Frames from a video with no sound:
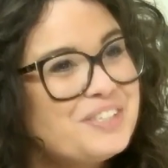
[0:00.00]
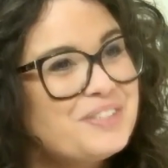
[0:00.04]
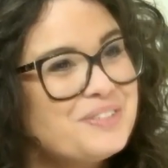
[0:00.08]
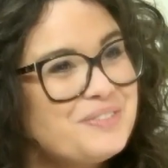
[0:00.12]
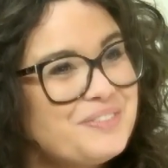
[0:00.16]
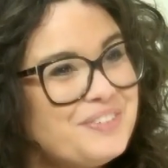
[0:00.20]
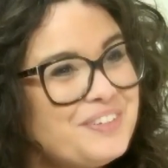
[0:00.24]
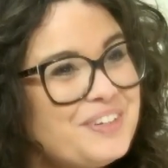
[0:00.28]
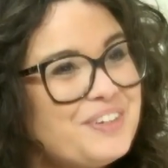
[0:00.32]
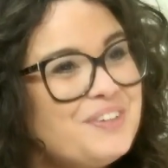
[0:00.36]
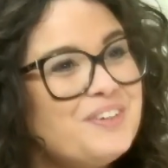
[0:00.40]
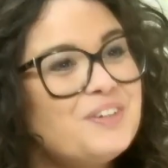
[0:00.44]

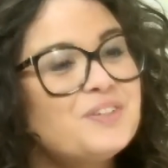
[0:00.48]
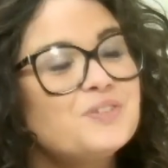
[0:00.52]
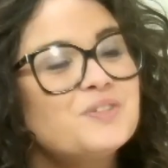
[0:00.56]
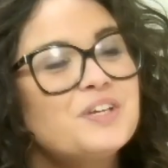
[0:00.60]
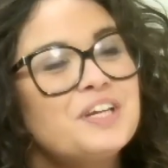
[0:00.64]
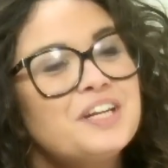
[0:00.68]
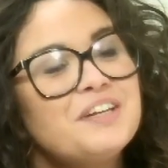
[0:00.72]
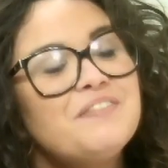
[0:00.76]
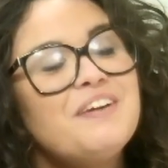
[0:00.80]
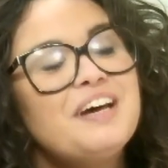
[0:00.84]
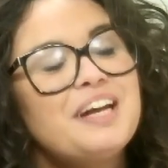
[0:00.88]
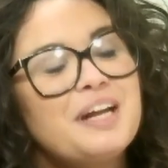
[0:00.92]
percorso
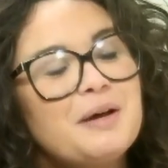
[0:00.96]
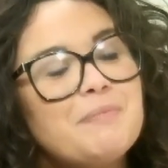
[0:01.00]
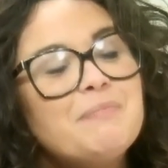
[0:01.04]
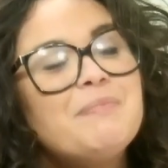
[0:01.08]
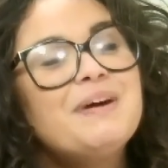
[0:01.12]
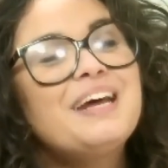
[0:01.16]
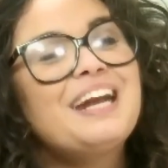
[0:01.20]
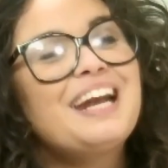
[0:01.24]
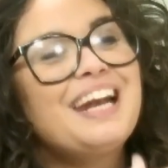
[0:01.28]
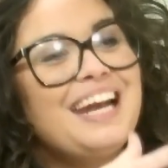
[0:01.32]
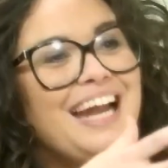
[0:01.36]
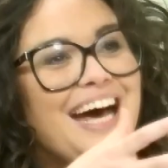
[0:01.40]
è arrivare a
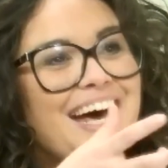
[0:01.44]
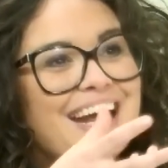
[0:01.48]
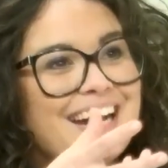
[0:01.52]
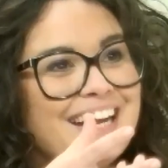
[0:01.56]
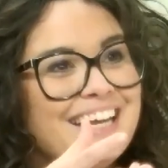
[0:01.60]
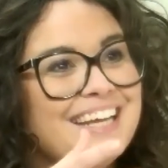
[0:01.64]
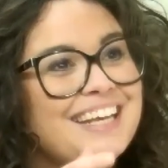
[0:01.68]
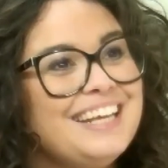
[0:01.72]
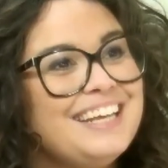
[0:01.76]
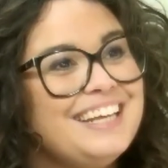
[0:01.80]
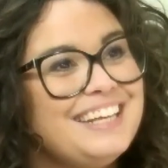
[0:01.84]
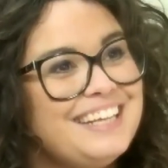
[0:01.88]

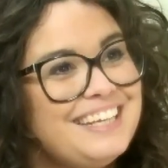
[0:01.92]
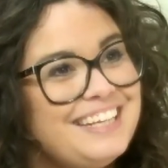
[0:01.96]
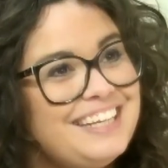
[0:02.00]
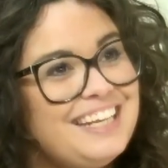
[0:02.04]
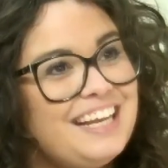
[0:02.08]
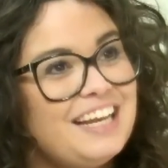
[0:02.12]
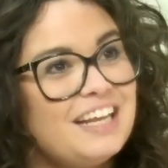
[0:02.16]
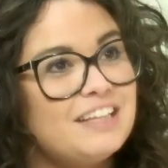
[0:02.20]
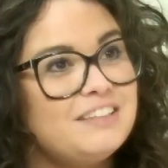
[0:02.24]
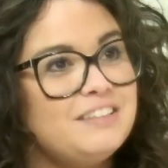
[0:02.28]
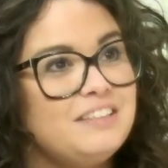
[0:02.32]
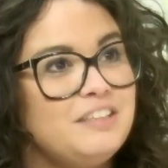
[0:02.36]
parlare
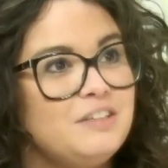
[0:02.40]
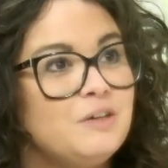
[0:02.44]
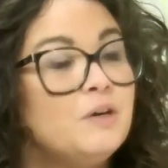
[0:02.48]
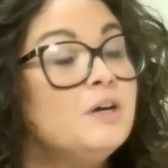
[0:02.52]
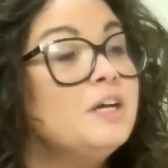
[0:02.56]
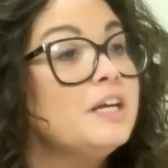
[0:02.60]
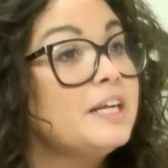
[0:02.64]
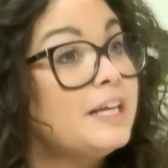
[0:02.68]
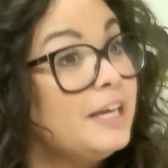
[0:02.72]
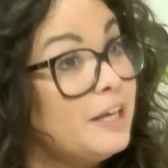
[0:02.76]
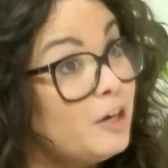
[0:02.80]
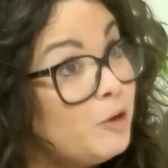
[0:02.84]
il latino,
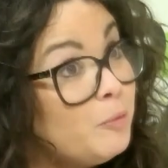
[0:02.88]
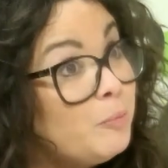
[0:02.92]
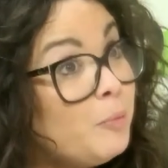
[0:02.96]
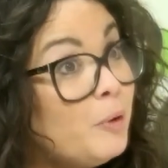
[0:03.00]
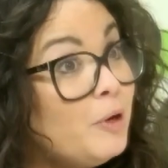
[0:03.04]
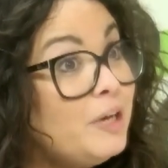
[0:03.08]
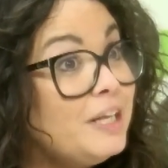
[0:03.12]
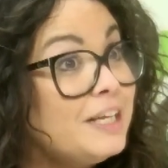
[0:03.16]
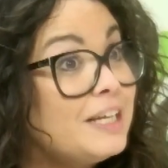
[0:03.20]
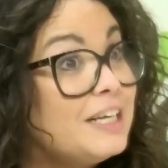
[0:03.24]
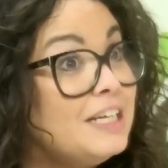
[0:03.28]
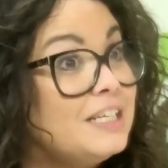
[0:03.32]
che era un
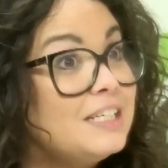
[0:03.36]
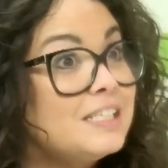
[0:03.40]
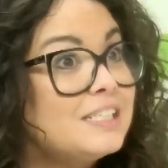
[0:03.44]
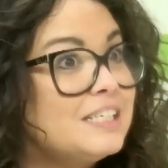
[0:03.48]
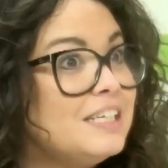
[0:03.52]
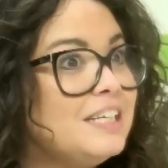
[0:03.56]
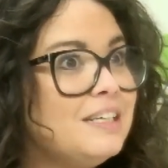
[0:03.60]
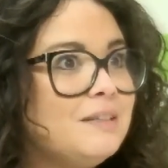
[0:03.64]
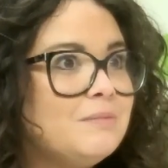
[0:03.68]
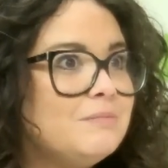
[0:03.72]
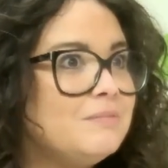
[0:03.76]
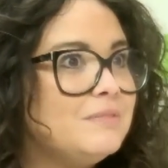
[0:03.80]
po'
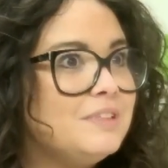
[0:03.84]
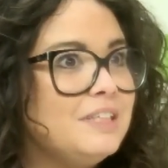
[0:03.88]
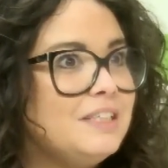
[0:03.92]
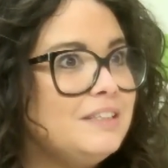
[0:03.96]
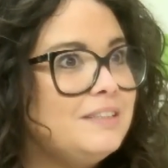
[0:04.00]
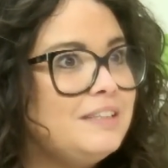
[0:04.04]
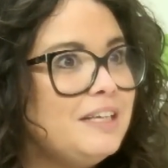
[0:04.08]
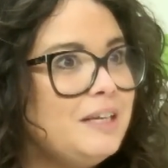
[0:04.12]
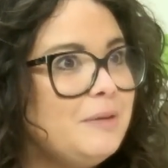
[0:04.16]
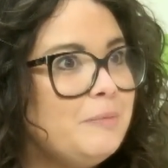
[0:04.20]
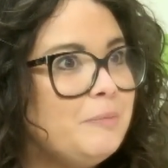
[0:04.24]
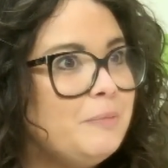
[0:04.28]
l'inglese dei
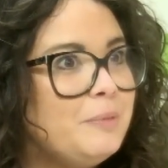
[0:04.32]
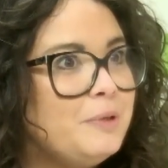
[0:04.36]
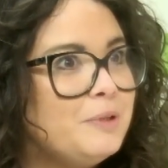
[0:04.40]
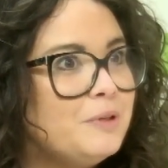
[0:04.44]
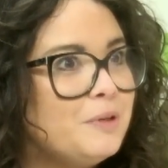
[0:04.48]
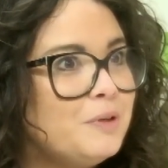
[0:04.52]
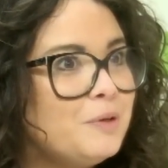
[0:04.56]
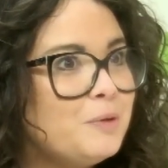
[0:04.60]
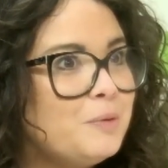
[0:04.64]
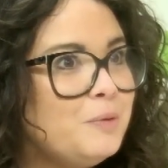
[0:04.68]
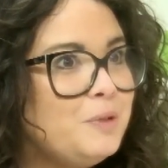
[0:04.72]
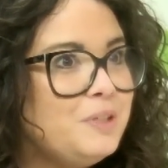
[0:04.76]
tempi,
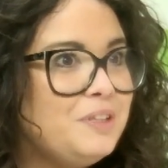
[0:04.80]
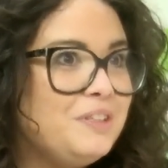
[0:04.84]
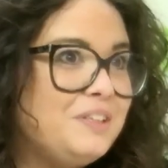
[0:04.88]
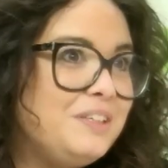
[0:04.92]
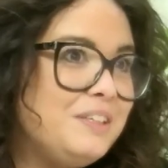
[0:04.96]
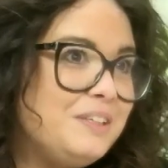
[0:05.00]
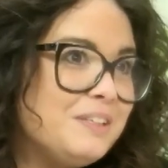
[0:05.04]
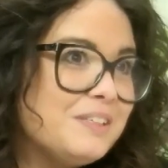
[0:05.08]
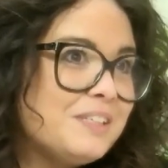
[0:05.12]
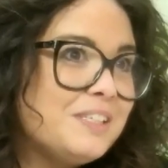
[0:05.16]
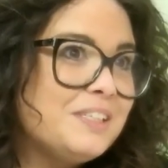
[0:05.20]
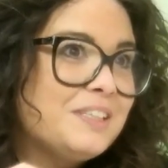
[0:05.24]
no?
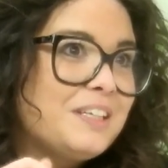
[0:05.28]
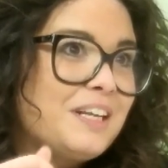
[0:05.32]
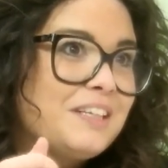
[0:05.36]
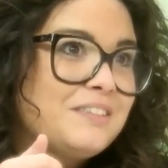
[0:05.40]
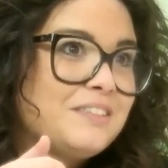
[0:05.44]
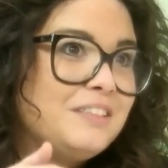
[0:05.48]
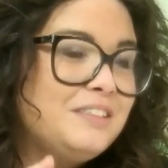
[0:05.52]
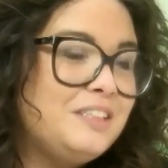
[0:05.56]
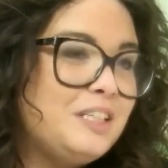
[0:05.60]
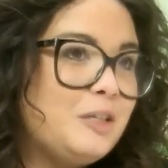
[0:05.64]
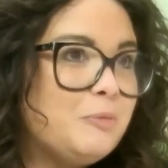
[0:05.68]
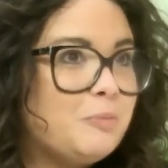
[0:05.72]
Quindi si
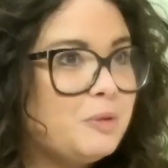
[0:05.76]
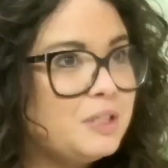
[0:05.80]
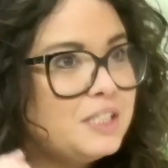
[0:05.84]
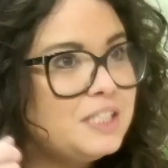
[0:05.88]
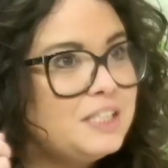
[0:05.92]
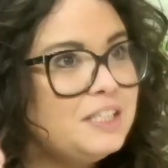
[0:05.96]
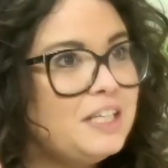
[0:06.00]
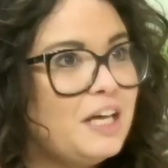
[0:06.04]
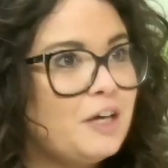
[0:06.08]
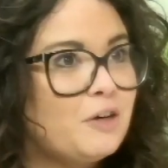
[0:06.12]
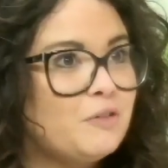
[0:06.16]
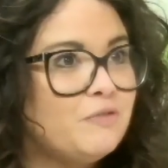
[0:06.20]
tratta di
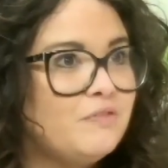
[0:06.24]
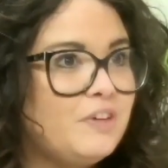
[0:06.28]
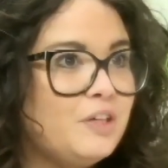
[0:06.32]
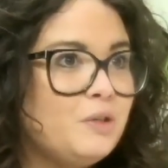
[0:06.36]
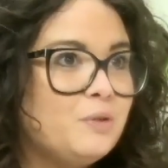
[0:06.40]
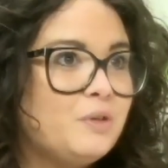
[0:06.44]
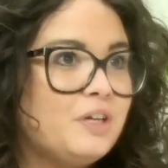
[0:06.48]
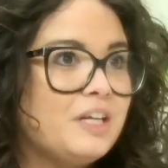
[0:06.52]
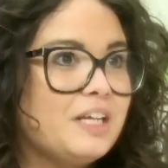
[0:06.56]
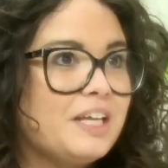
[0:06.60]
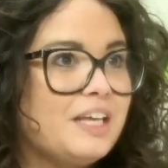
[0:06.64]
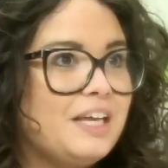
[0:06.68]
ripristinare un
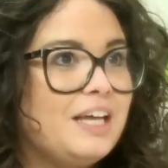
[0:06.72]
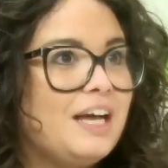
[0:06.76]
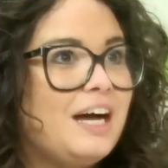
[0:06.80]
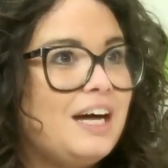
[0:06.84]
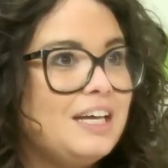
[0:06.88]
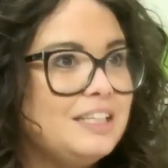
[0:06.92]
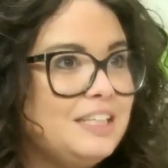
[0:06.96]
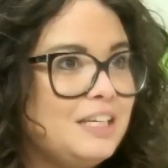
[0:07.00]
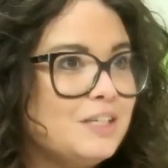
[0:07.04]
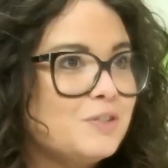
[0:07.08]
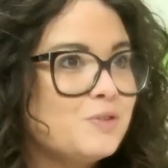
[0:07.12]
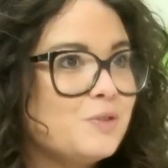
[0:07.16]
valore che
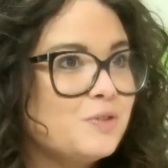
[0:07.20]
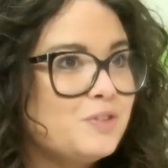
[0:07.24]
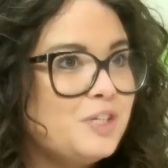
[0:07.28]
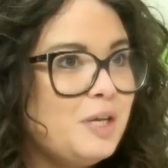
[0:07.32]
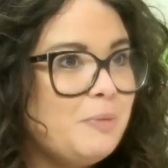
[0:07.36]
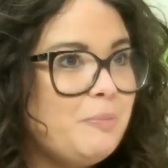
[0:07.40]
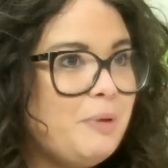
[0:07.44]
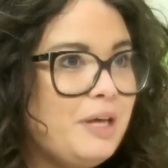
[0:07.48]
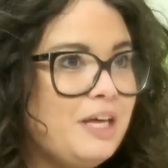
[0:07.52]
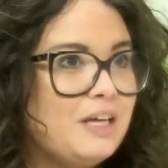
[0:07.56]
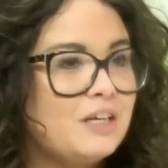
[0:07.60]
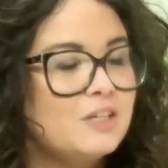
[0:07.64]
adesso si
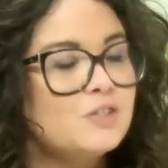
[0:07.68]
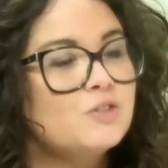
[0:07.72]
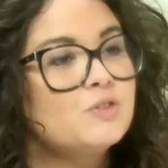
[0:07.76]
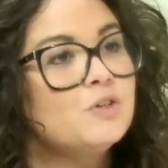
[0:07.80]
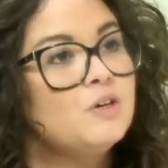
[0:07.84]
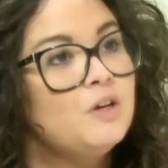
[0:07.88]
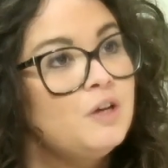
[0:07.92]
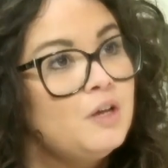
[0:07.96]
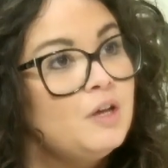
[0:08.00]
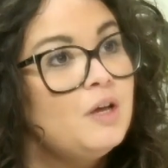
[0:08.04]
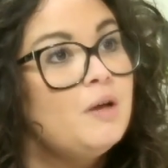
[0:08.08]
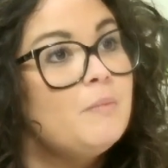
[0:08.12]
è
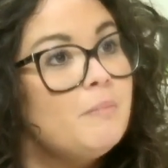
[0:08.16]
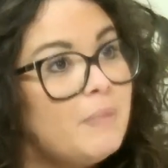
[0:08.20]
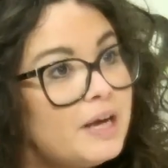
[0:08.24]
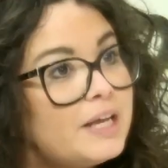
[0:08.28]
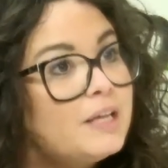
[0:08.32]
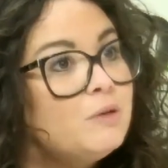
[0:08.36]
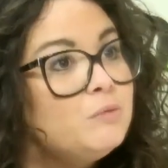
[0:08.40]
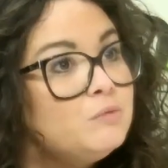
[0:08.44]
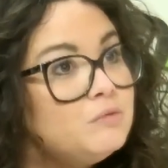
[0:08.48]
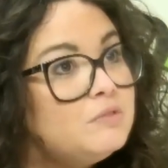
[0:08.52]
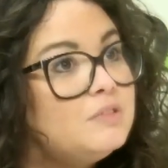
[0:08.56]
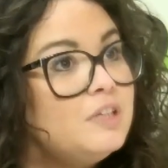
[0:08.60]
perso, ma
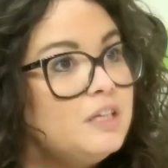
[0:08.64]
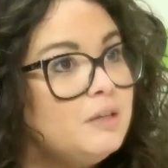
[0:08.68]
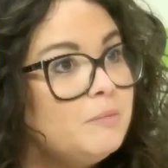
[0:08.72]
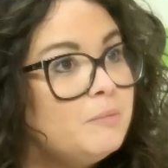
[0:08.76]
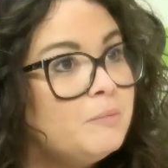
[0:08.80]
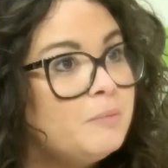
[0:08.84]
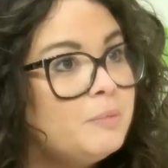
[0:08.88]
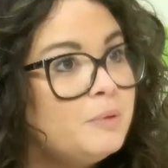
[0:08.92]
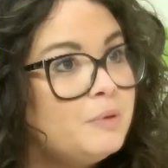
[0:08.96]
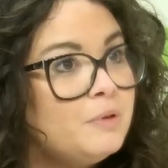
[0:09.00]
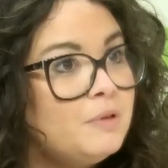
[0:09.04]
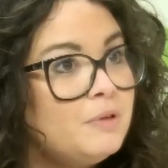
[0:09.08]
che un
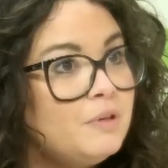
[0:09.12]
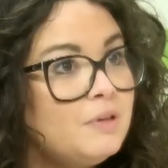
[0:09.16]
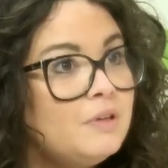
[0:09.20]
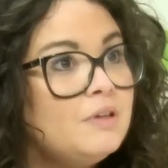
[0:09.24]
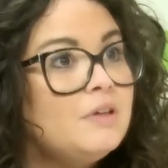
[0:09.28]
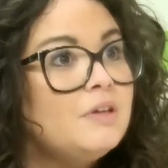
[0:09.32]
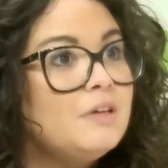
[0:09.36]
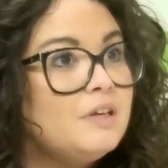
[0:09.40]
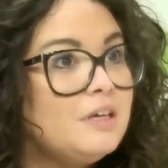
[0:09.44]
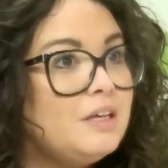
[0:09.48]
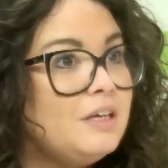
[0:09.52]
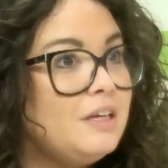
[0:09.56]
tempo
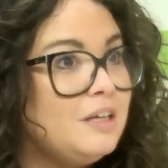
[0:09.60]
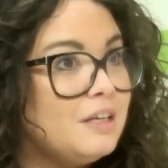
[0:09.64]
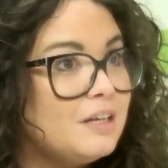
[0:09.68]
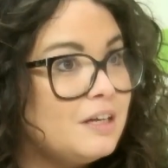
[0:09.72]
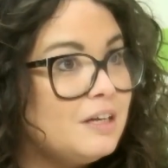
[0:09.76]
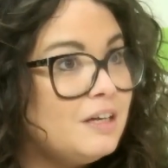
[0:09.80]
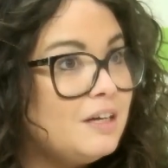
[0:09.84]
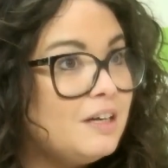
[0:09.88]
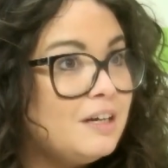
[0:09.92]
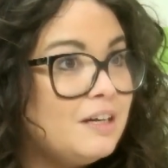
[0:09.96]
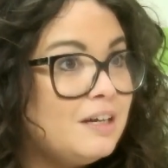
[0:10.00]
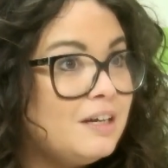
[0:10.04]

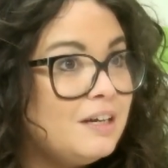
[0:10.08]
era... Hanno